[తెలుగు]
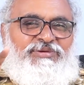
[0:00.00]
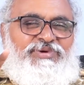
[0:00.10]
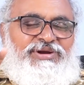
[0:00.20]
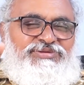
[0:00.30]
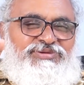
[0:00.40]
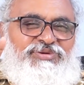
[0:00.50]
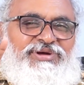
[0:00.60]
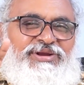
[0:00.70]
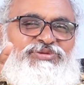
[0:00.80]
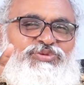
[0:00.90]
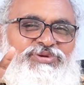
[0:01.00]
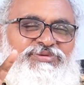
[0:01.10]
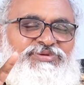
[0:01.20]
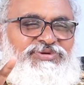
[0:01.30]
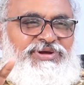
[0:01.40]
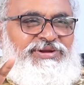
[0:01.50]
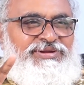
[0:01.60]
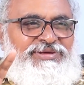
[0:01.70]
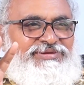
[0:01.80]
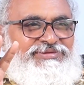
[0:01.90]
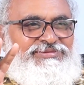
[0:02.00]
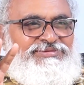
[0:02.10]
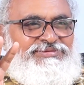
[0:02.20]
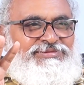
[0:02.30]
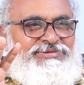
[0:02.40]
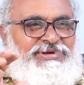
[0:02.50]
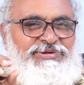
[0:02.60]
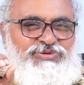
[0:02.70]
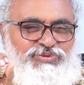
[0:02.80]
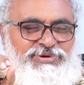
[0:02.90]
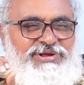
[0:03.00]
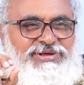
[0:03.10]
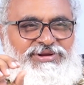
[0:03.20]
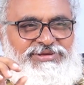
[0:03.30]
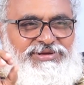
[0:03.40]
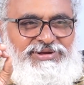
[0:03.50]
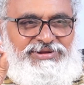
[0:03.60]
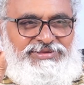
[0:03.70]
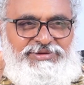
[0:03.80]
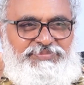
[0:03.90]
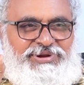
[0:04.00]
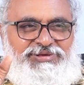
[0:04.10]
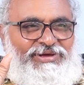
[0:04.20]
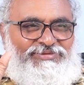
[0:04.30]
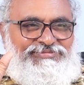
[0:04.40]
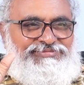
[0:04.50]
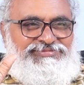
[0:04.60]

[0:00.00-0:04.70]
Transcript: వాళ్ళిద్దరూ కలిసి ఉన్న విషయాన్ని కలిసి ఉన్నారా లేదా అన్నదే ప్రధానం